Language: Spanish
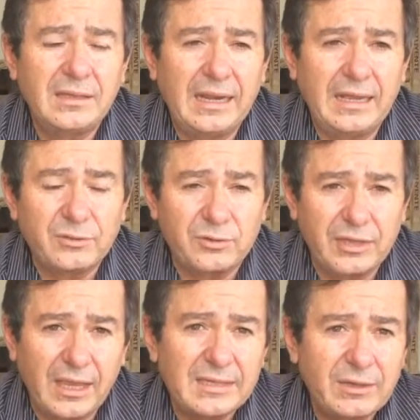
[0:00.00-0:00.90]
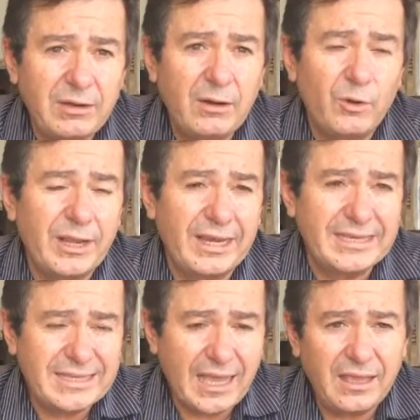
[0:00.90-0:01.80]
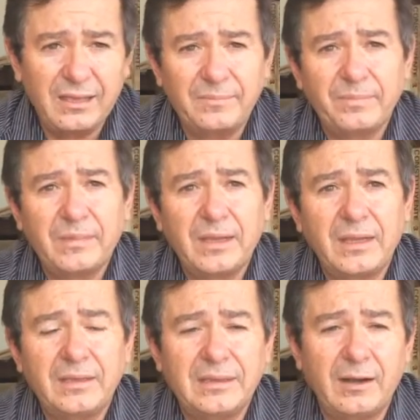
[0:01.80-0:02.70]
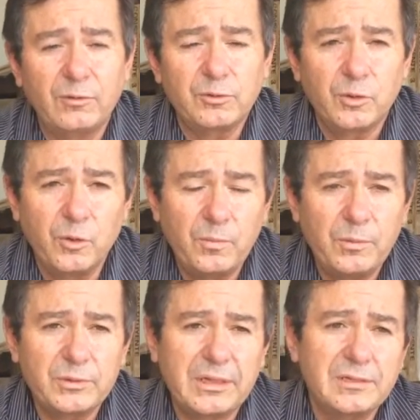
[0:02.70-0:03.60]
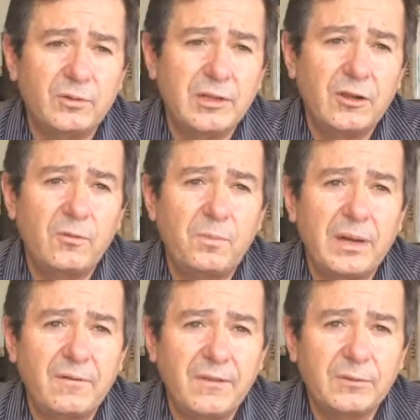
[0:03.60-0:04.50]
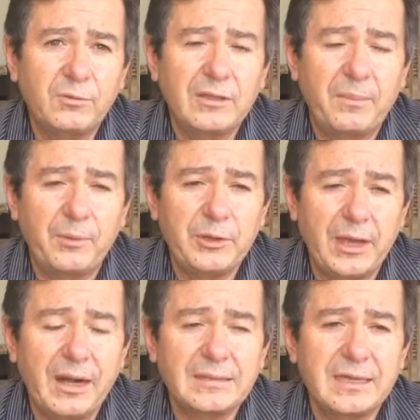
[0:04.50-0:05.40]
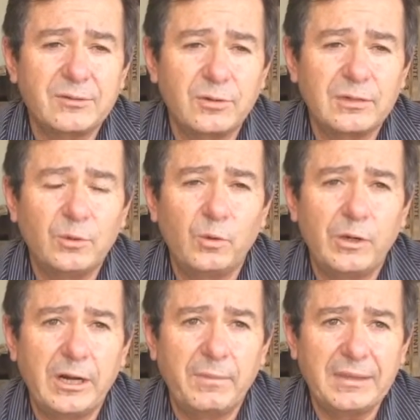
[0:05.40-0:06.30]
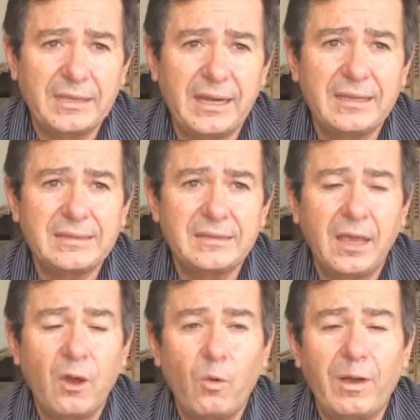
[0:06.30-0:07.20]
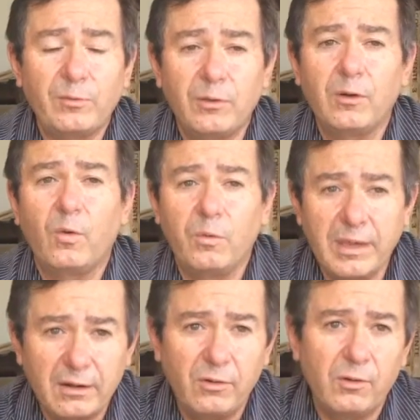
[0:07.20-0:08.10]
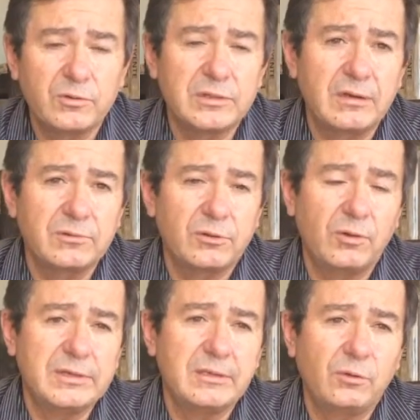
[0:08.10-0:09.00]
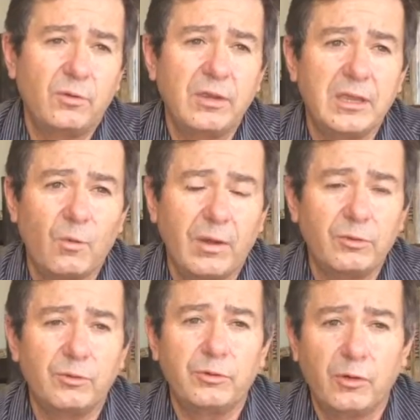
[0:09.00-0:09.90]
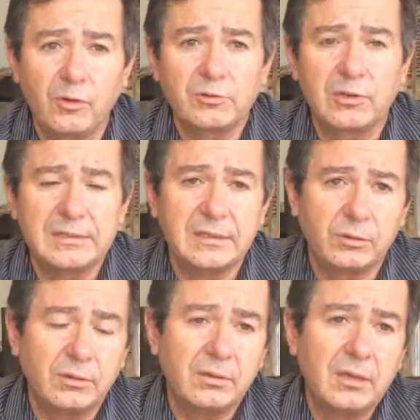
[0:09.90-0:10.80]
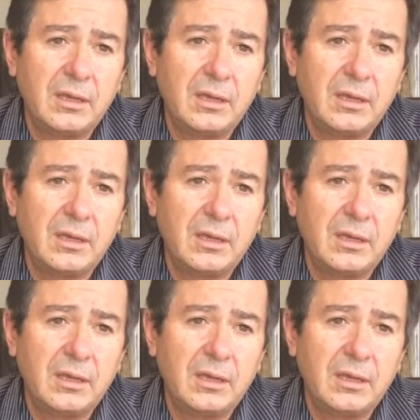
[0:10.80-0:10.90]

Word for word: de la sociedad civil organizada, de los grupos que se unieron para efectos de apoyar las acciones gubernamentales cuando el gobierno lo solicitó y cuando no lo solicitó,